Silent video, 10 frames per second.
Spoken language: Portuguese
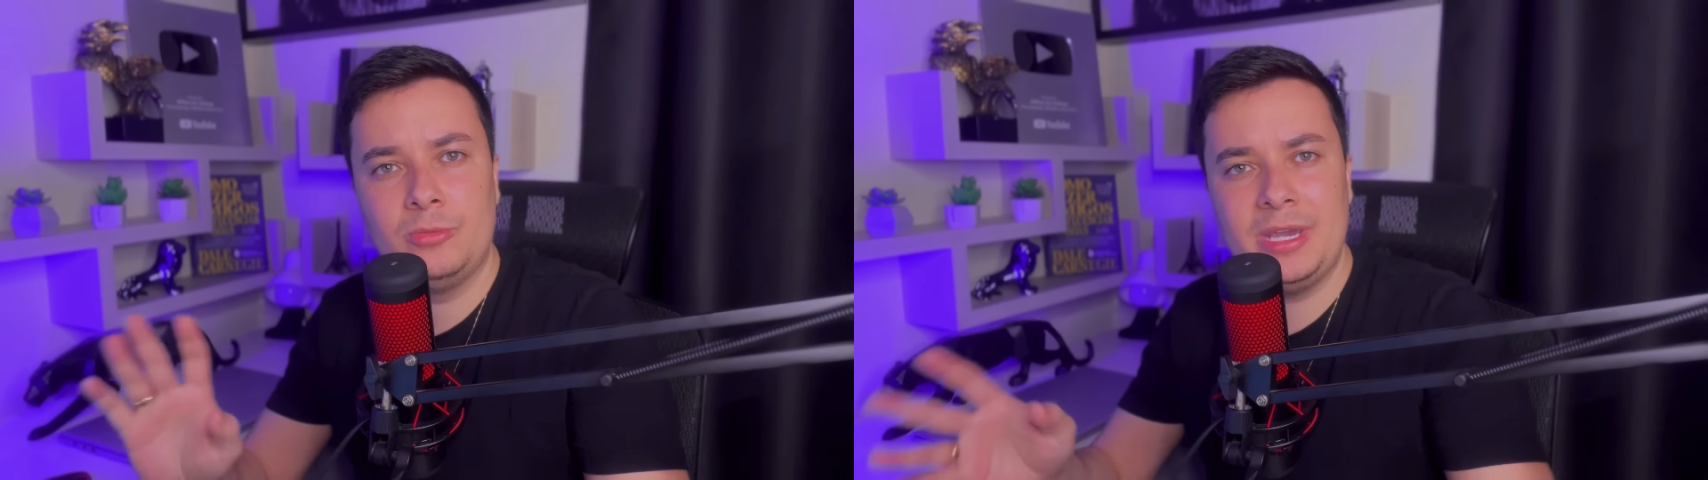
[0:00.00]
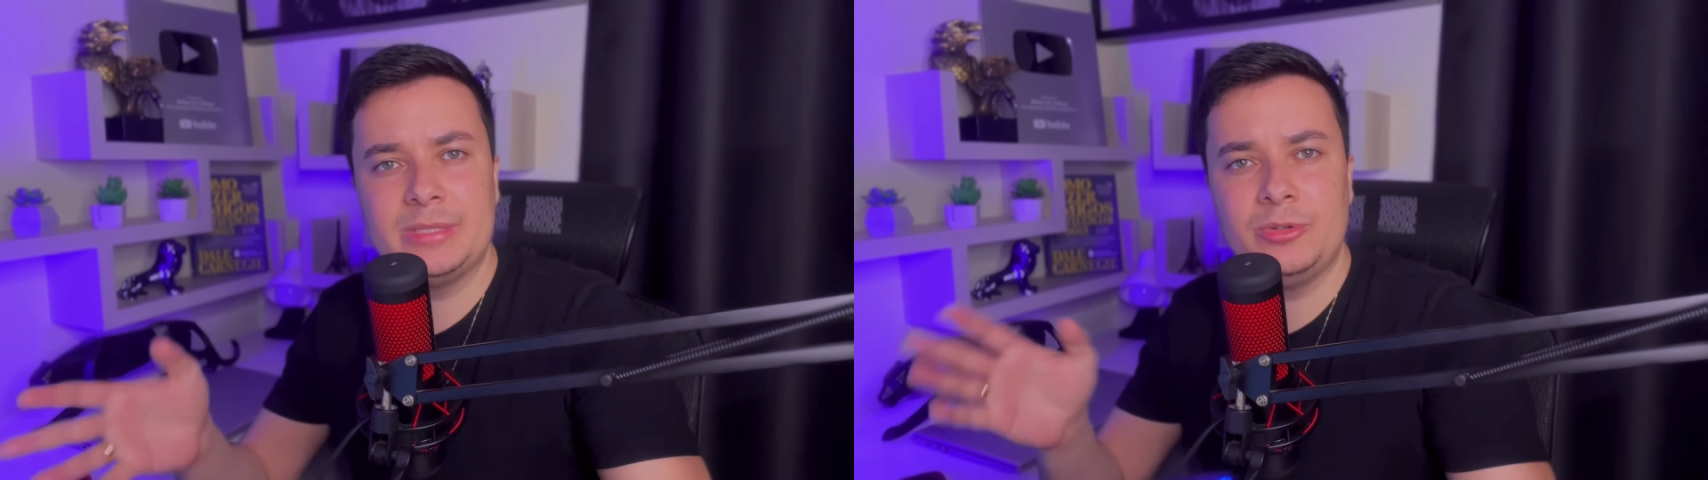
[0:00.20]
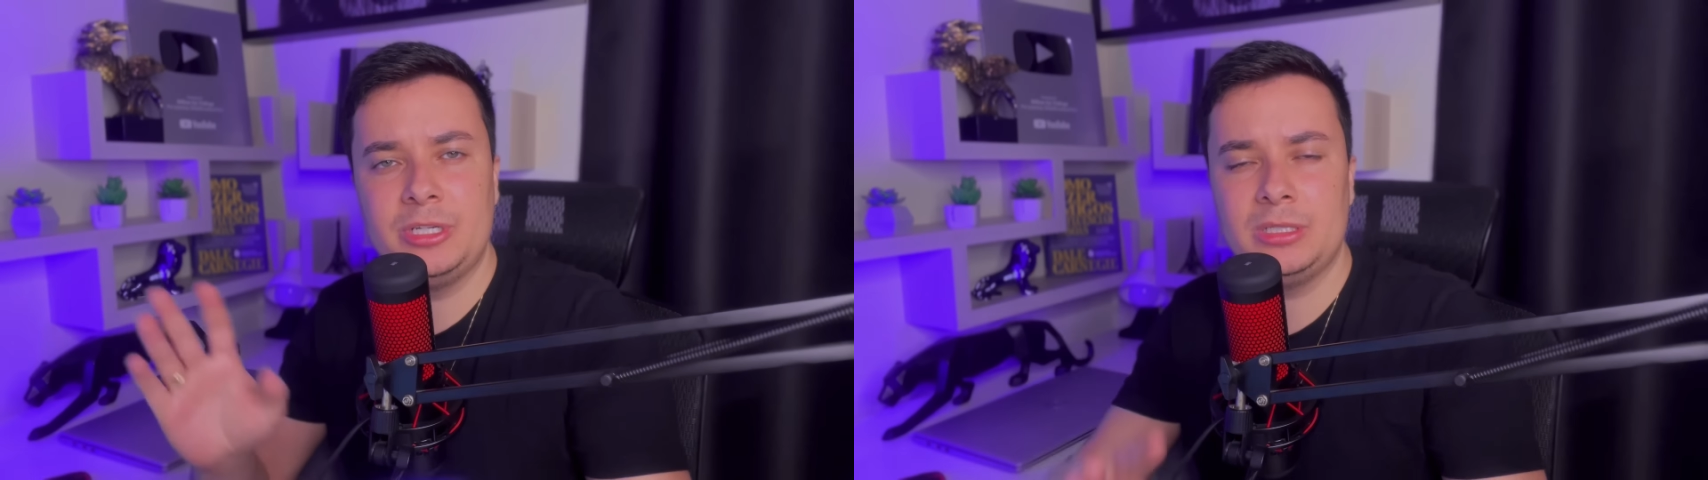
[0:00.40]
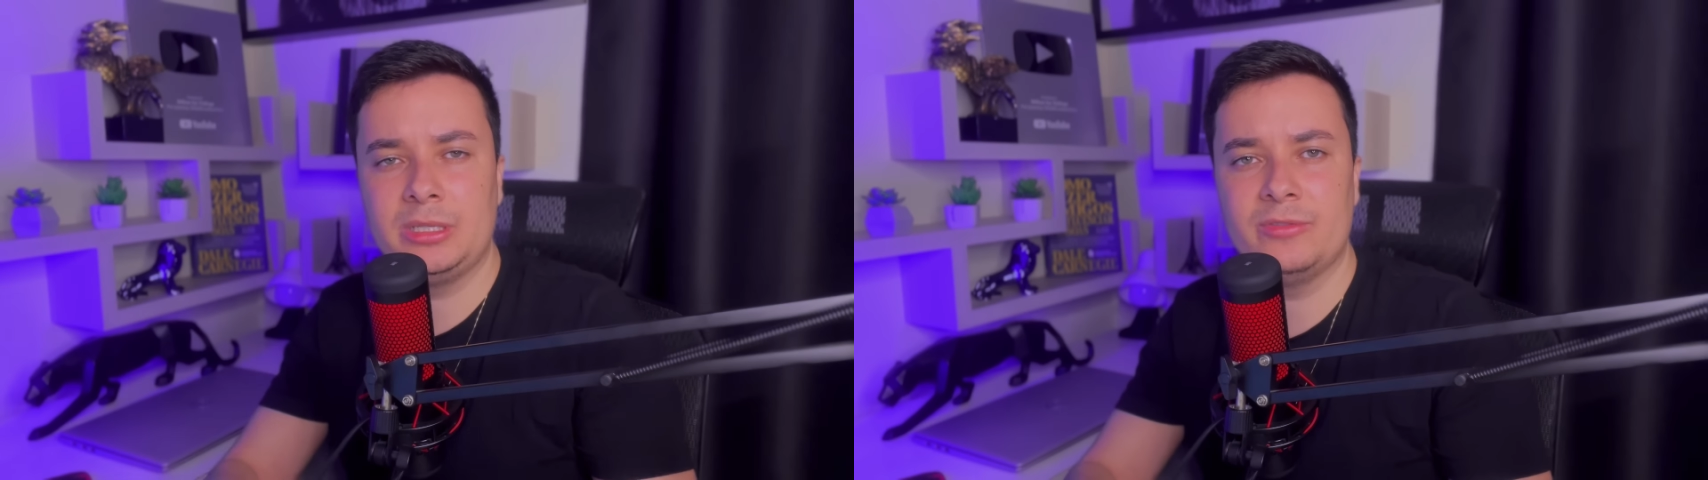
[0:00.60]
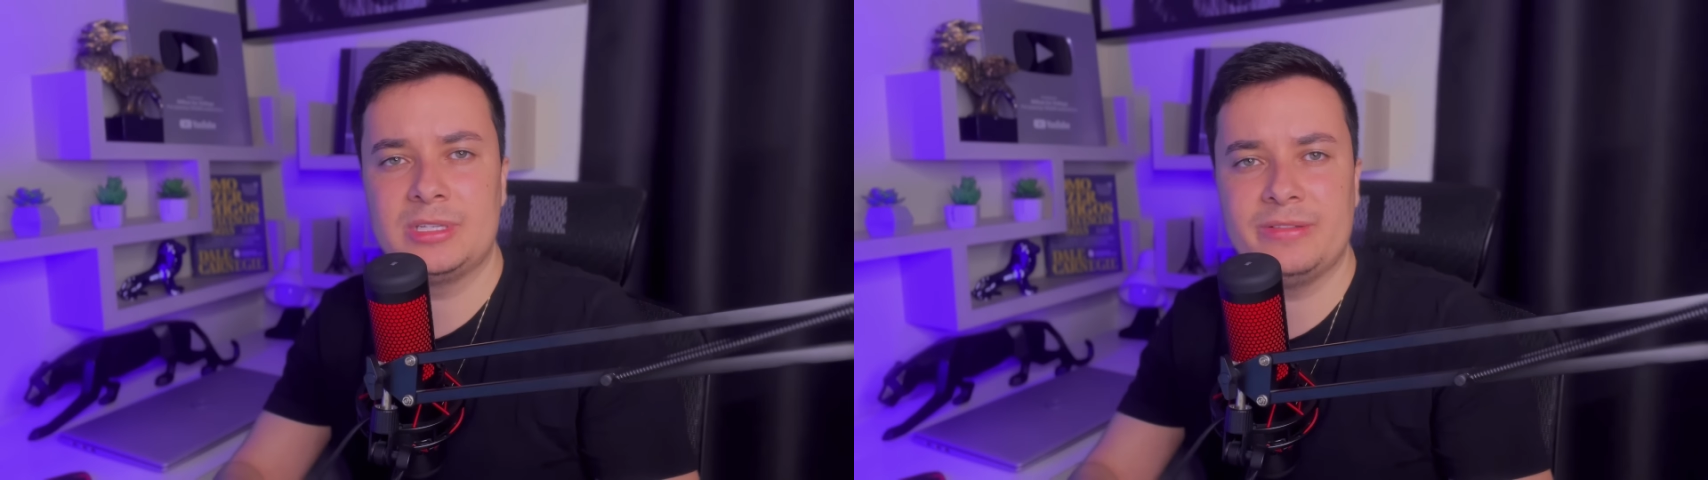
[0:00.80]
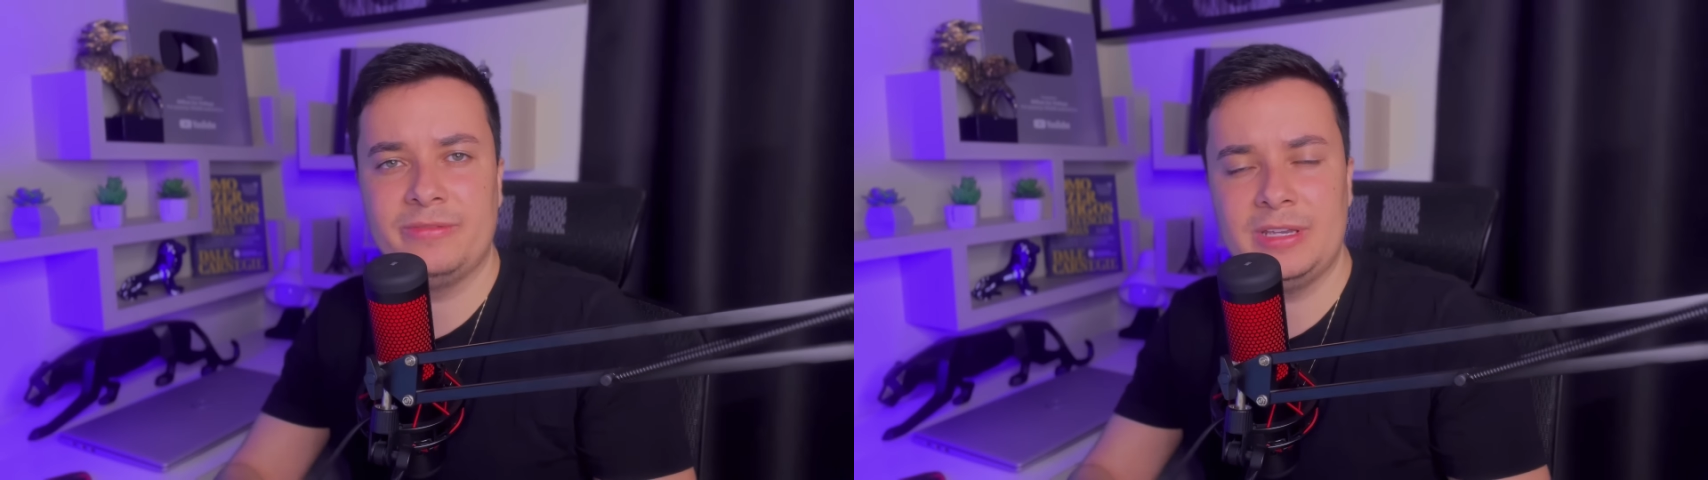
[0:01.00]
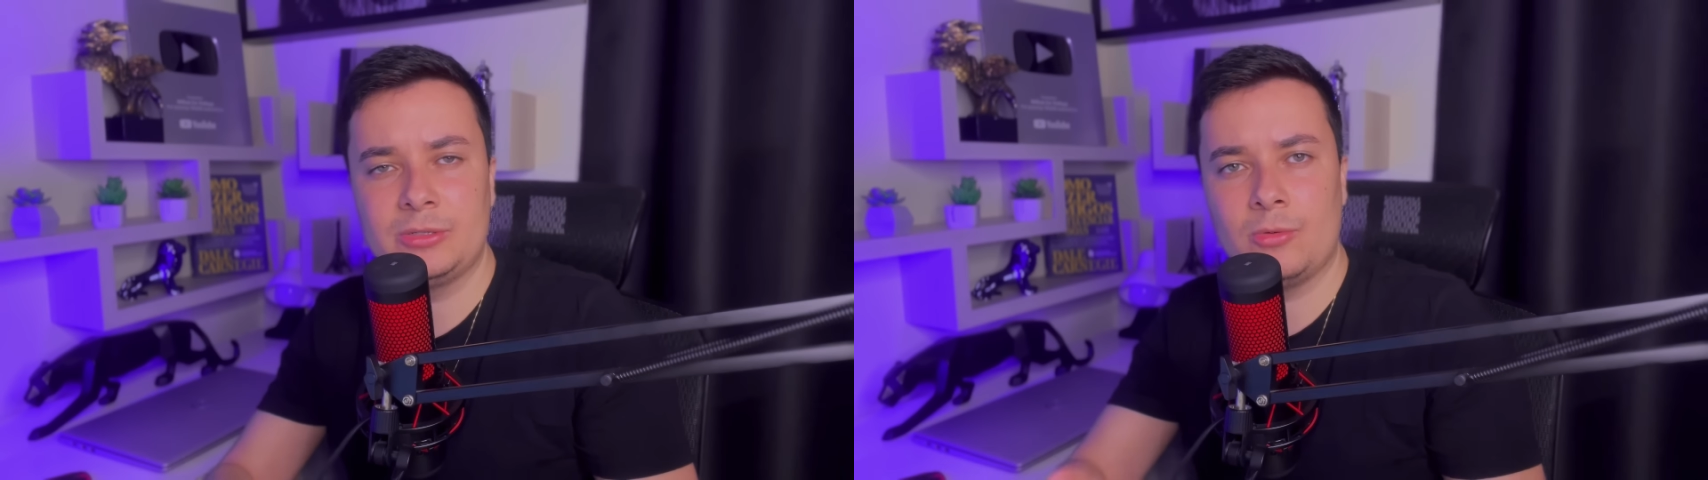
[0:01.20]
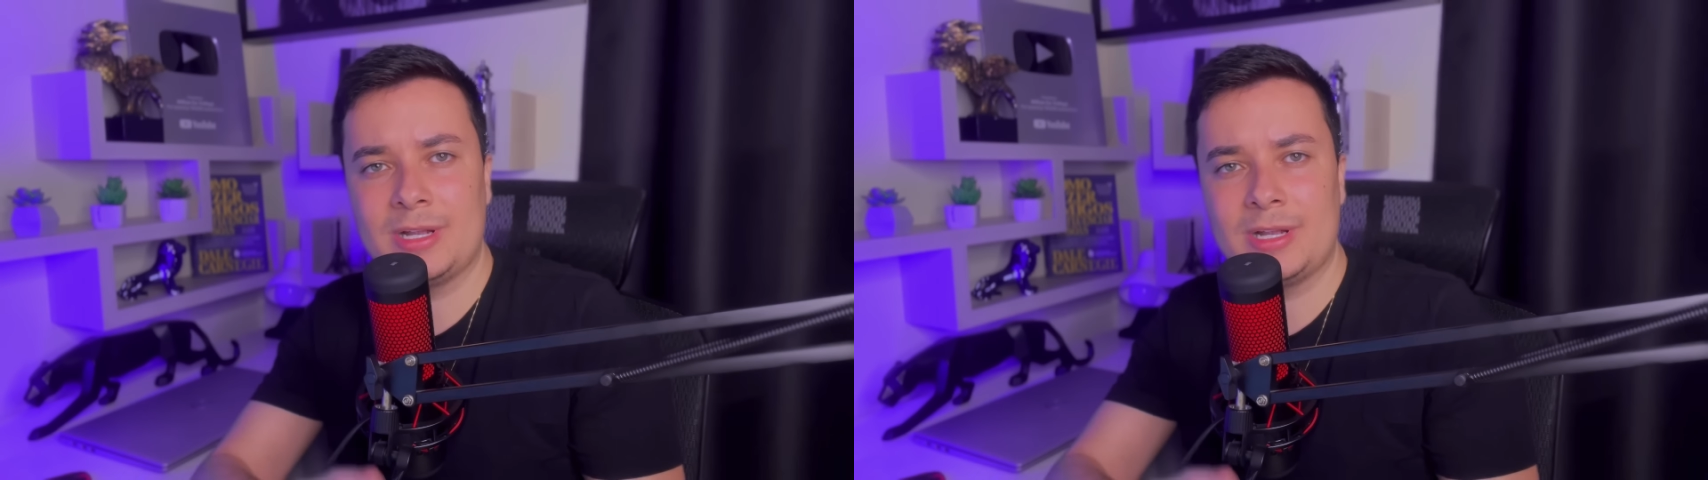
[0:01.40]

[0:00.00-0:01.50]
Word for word: do mesmo jeito que você fez com o